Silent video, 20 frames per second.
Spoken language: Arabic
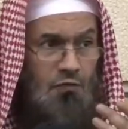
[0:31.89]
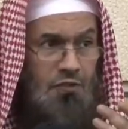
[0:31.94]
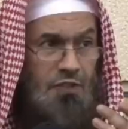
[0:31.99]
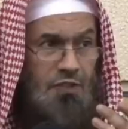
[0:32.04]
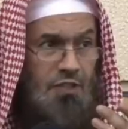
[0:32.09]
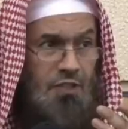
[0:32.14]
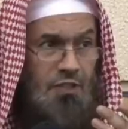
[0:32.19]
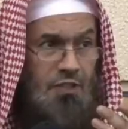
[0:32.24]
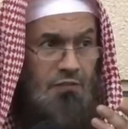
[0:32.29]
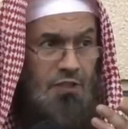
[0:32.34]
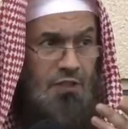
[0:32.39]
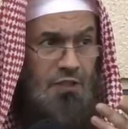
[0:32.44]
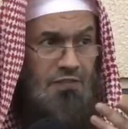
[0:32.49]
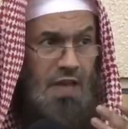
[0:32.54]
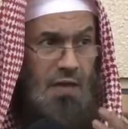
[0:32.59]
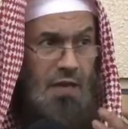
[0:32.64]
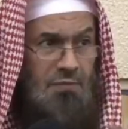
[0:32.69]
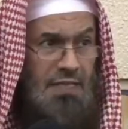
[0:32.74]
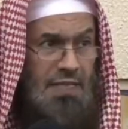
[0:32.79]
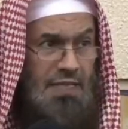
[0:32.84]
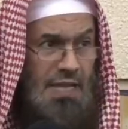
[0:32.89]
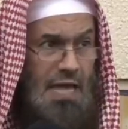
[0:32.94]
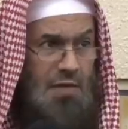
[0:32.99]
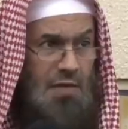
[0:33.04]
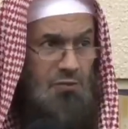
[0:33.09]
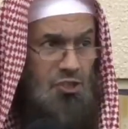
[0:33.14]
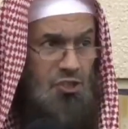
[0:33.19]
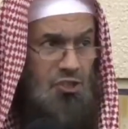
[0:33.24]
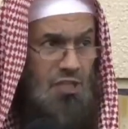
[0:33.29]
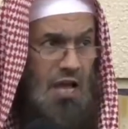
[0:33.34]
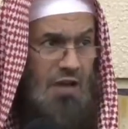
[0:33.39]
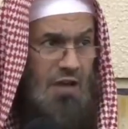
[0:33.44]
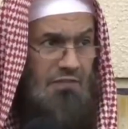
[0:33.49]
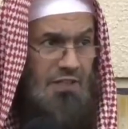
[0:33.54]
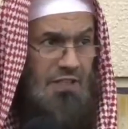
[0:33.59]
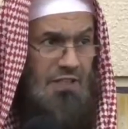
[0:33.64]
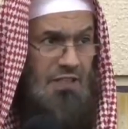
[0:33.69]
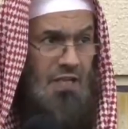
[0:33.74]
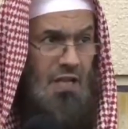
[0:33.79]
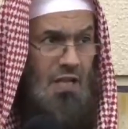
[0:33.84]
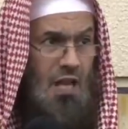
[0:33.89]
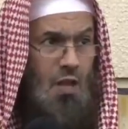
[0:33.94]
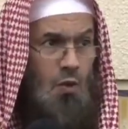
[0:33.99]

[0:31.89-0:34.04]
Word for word: في في فهم كلام الشافعي